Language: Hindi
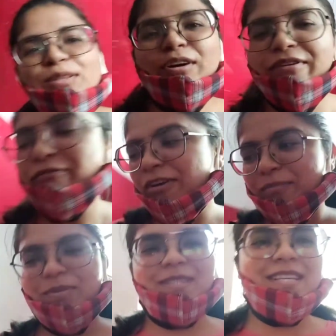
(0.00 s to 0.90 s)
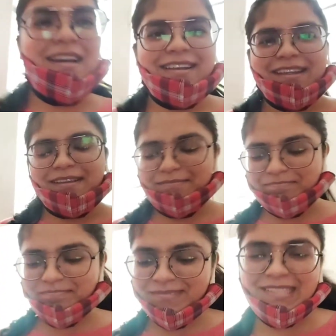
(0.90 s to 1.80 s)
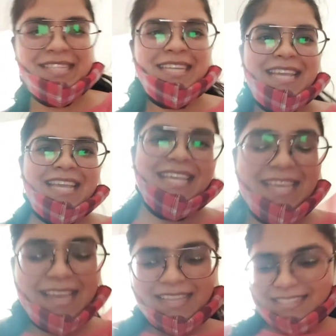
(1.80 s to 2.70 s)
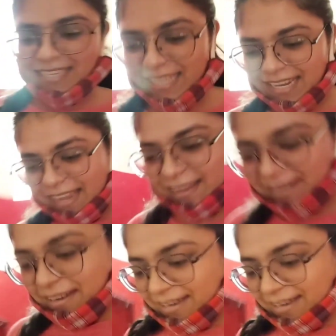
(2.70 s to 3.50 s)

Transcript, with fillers: तो अब हम वापस जा रहे हैं क्या सीन है यार